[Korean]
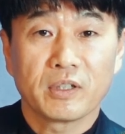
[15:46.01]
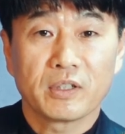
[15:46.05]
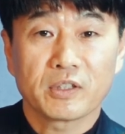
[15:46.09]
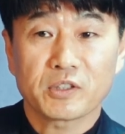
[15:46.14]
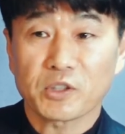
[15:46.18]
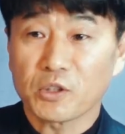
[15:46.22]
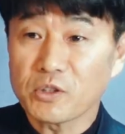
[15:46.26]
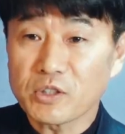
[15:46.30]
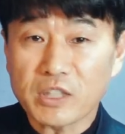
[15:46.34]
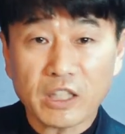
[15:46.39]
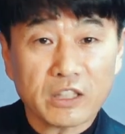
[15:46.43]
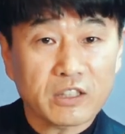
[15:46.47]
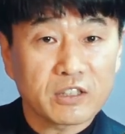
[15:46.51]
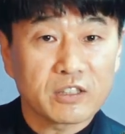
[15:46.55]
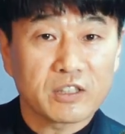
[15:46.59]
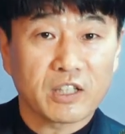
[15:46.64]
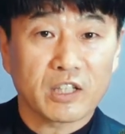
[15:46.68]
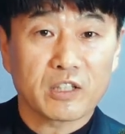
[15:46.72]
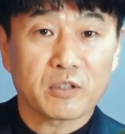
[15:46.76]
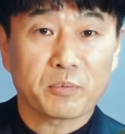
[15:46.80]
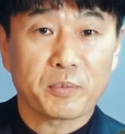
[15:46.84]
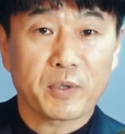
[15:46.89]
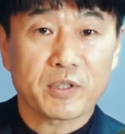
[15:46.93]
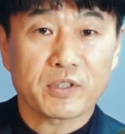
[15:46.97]
천사들을
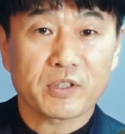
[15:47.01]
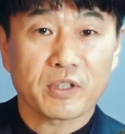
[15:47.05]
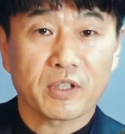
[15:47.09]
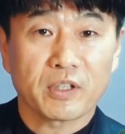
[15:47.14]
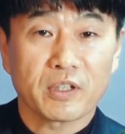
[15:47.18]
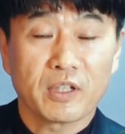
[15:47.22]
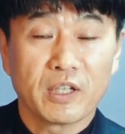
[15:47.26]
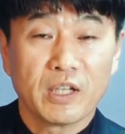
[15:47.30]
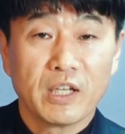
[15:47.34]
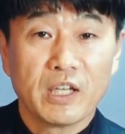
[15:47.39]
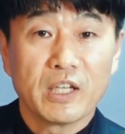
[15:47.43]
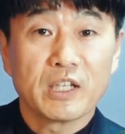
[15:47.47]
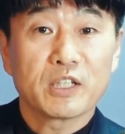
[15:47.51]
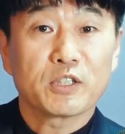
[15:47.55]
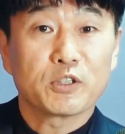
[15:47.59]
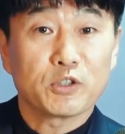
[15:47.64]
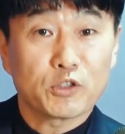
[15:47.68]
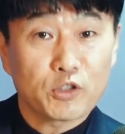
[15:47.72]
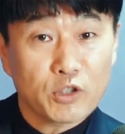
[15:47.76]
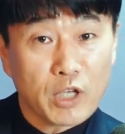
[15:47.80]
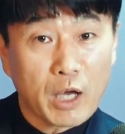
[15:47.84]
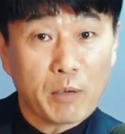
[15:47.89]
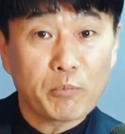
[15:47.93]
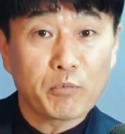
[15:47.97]
대접했어요. 그
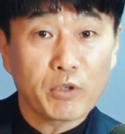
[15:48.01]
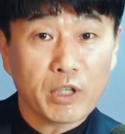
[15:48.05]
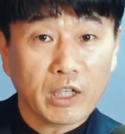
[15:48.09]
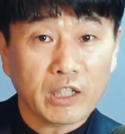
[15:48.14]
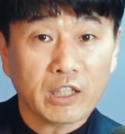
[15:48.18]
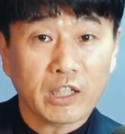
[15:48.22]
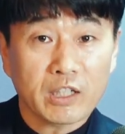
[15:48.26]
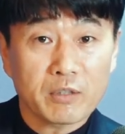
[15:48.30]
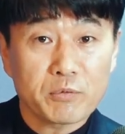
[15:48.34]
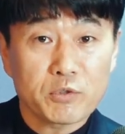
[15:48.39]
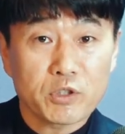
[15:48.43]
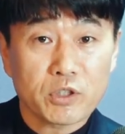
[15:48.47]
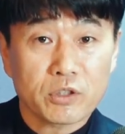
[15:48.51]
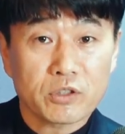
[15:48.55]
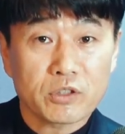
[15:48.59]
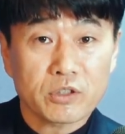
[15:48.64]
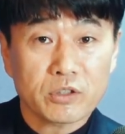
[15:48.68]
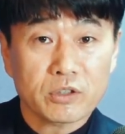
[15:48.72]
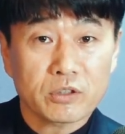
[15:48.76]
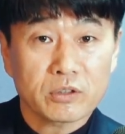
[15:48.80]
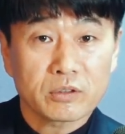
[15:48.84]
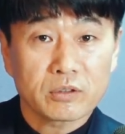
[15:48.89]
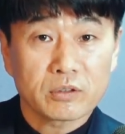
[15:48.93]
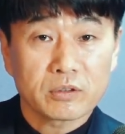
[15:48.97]
중에 한 분이
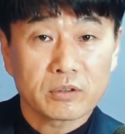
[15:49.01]
하나님이셨죠?